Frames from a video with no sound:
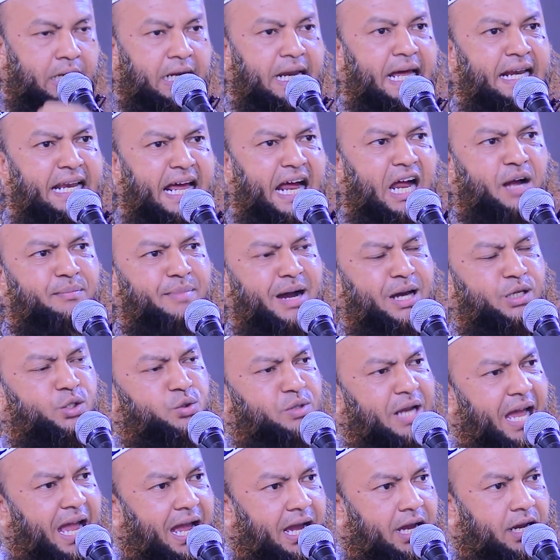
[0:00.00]
লানা
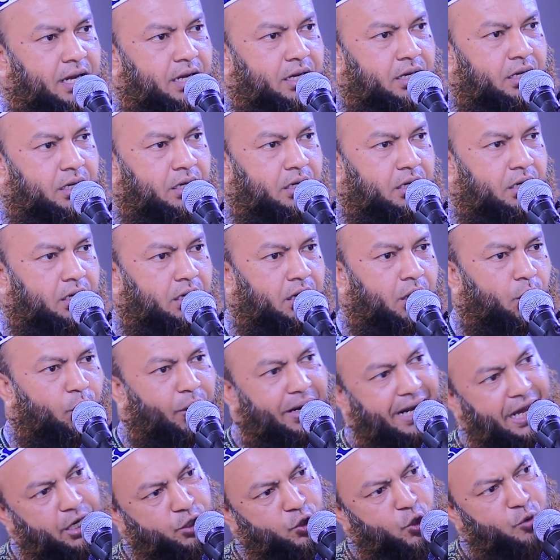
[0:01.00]
না
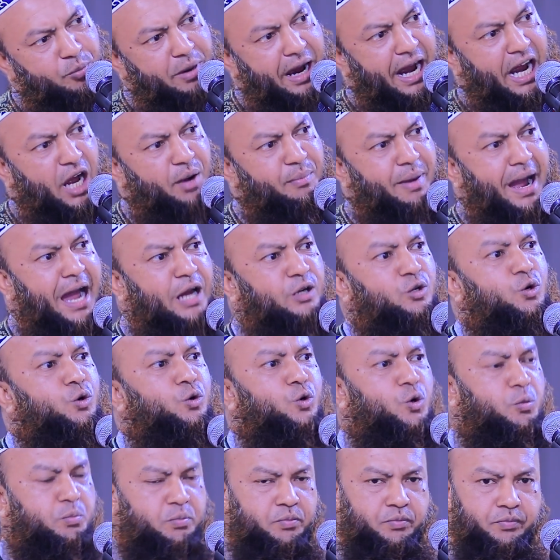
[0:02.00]
ওয়ালাকুম
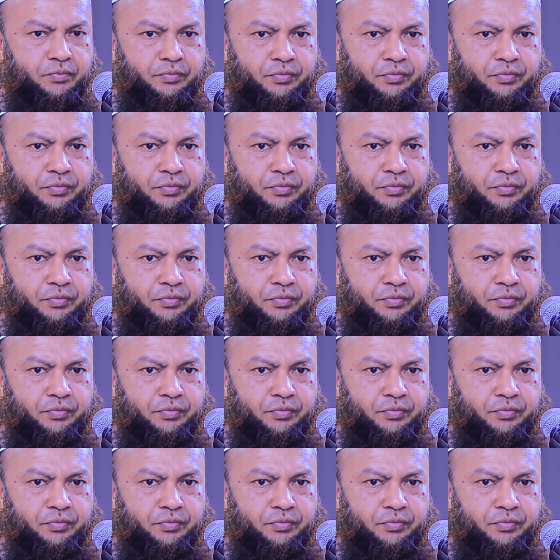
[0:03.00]
আমালুকুম